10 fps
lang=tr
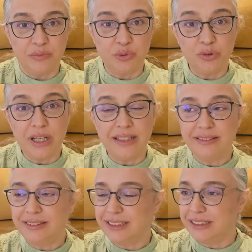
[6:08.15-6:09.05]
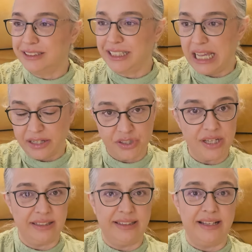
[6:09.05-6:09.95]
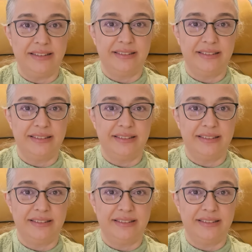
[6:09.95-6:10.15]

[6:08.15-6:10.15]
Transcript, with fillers: Buradan e, gerçekten